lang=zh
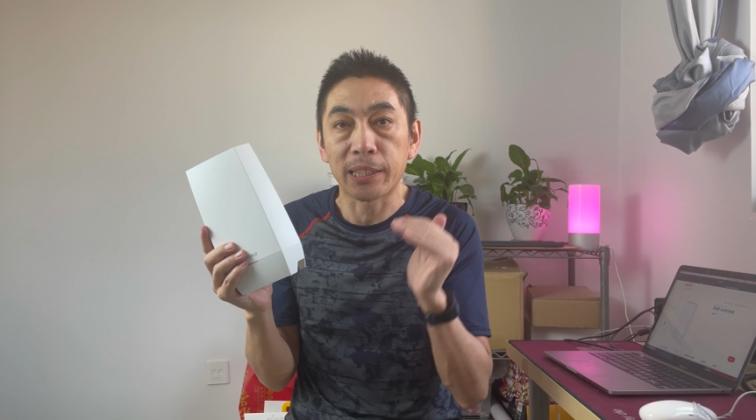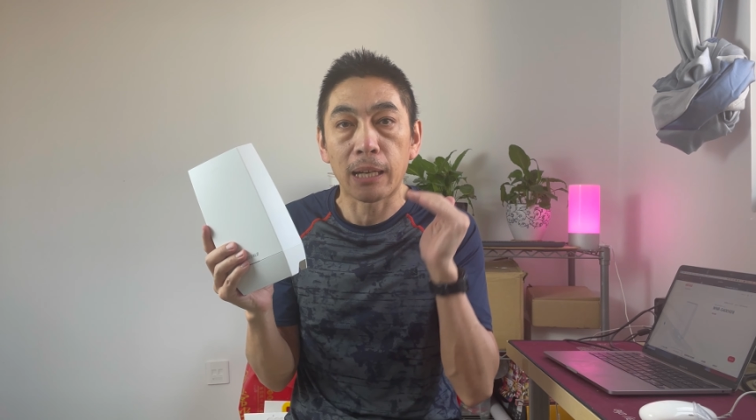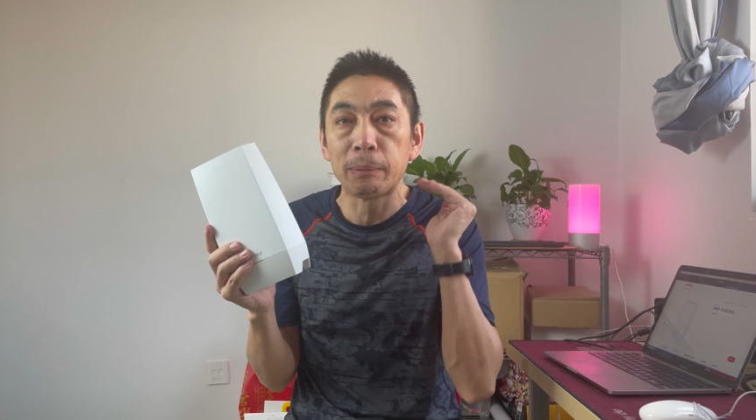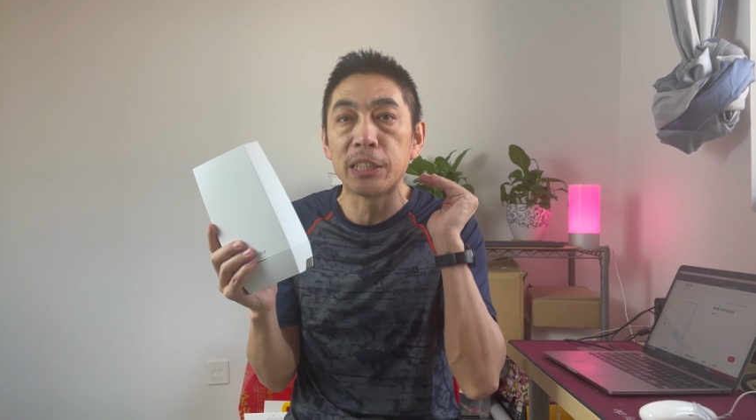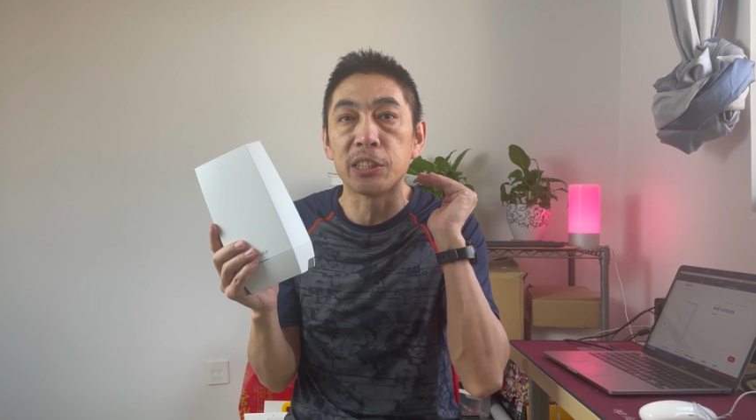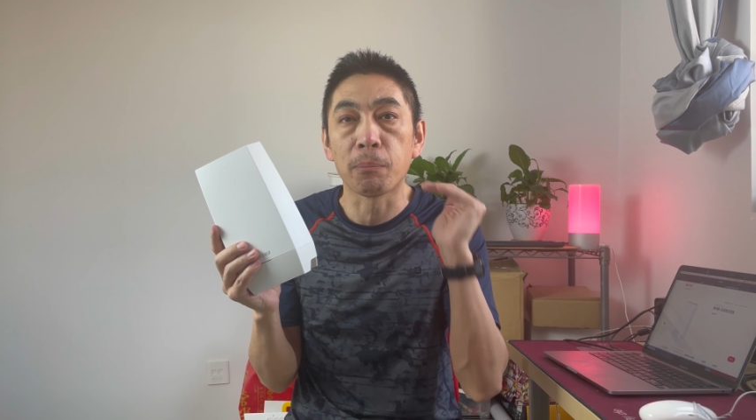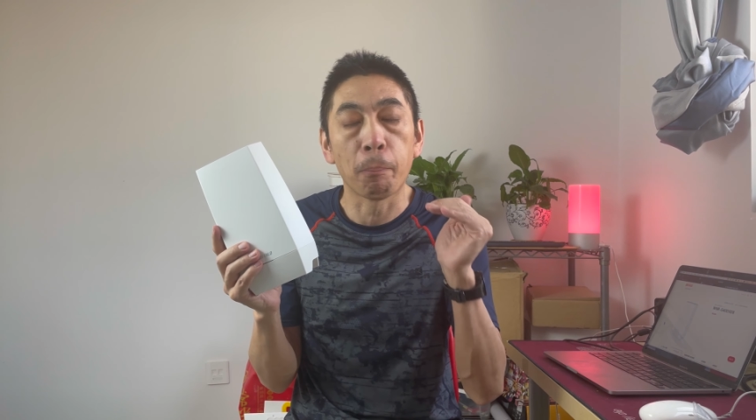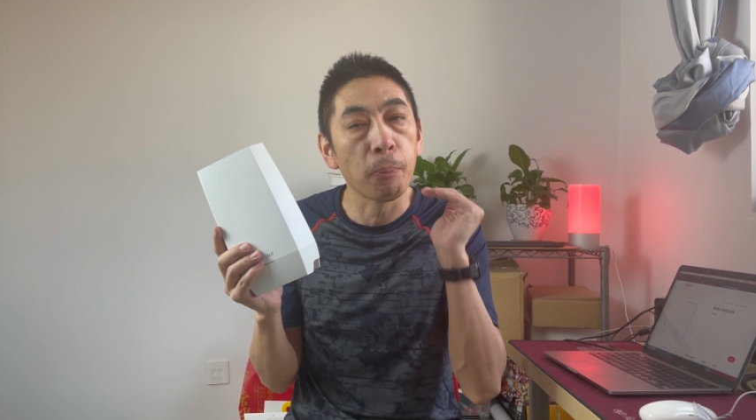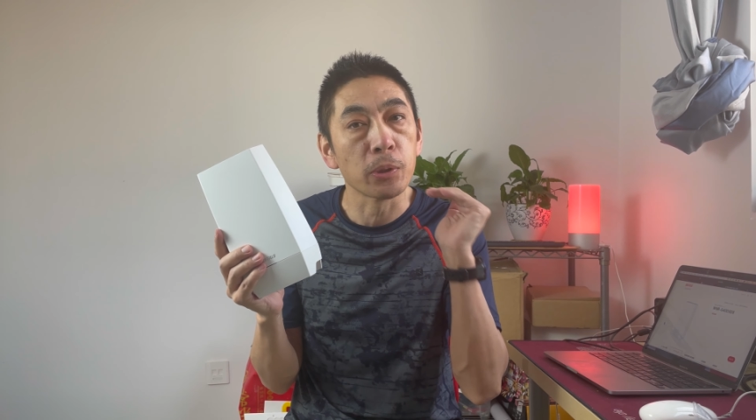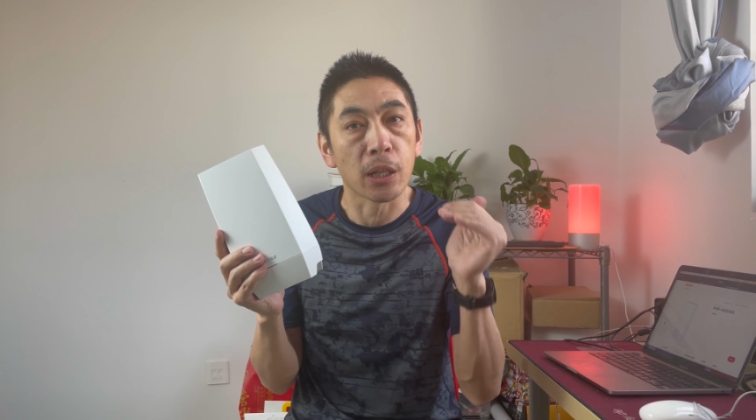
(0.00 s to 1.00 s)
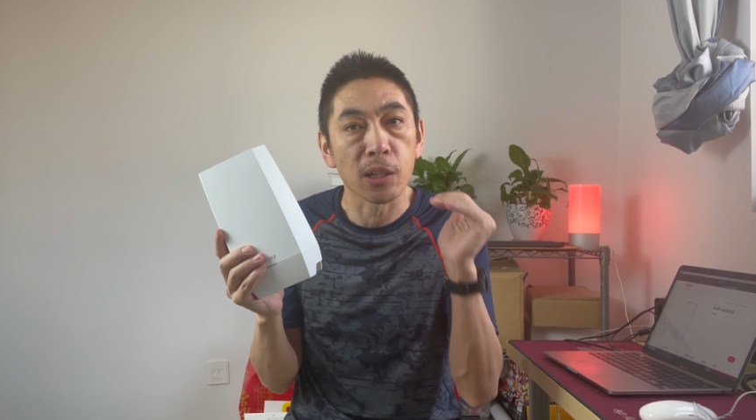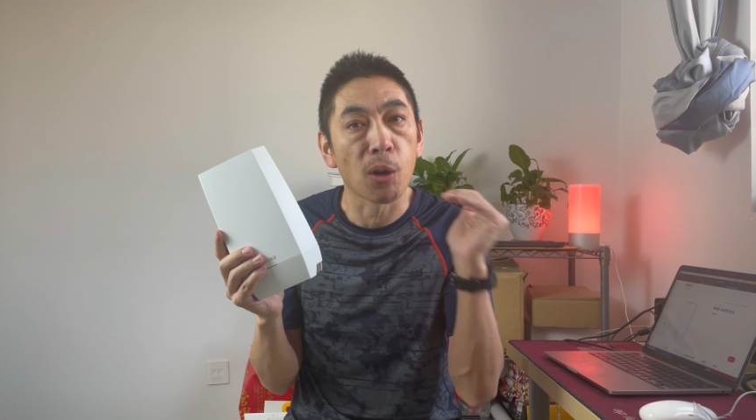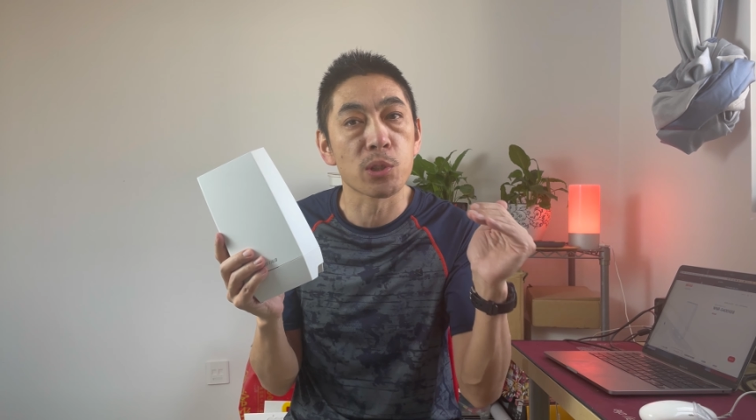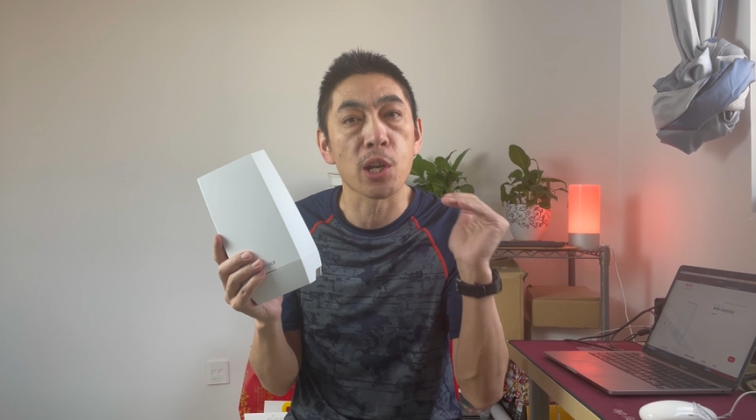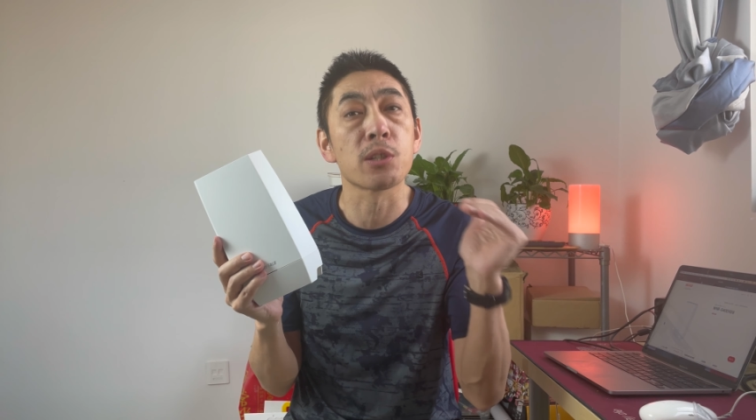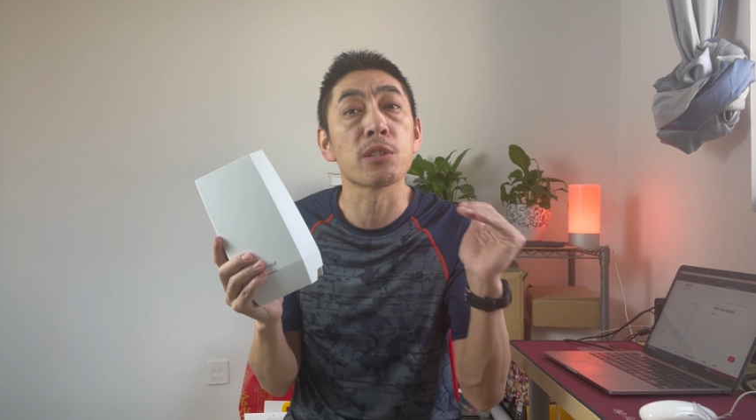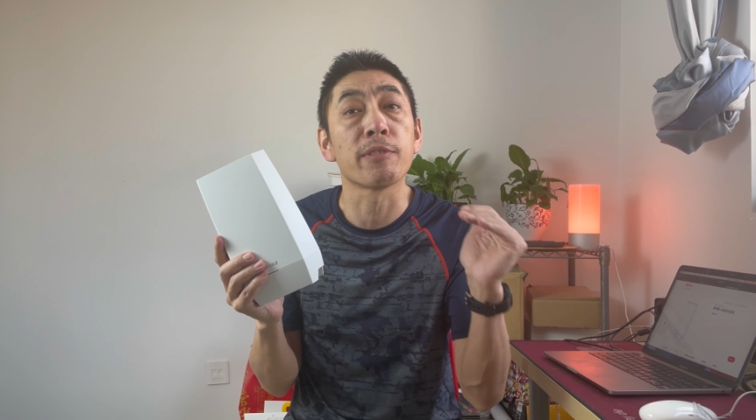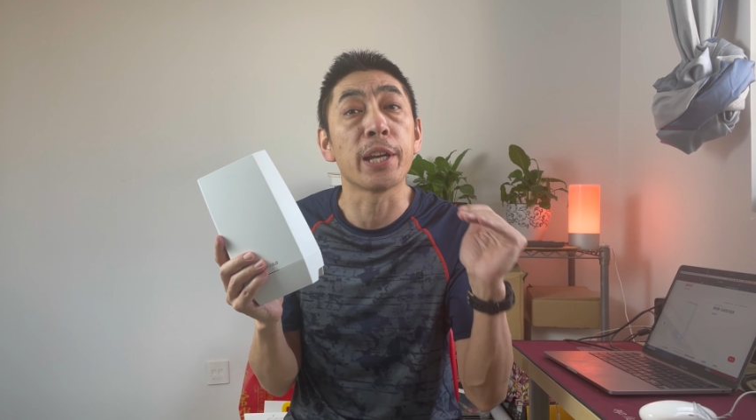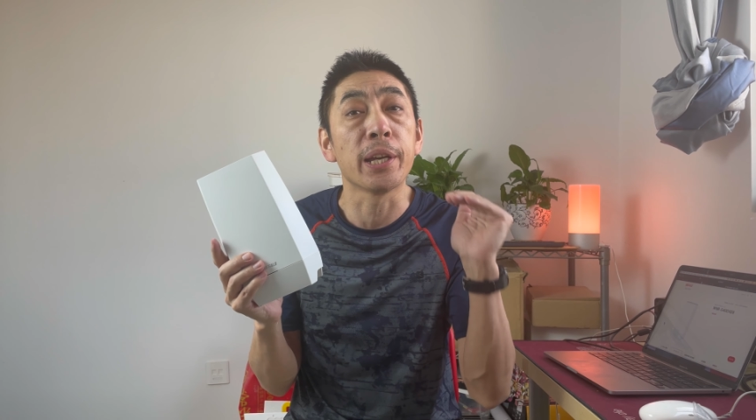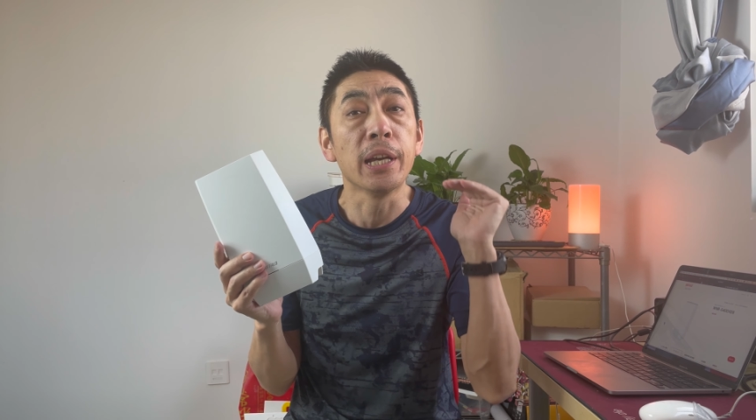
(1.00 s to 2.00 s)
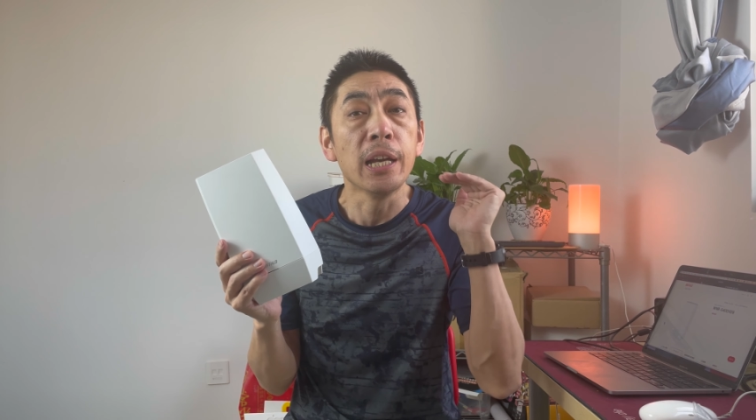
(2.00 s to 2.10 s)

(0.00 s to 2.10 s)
他们已经不能够称之为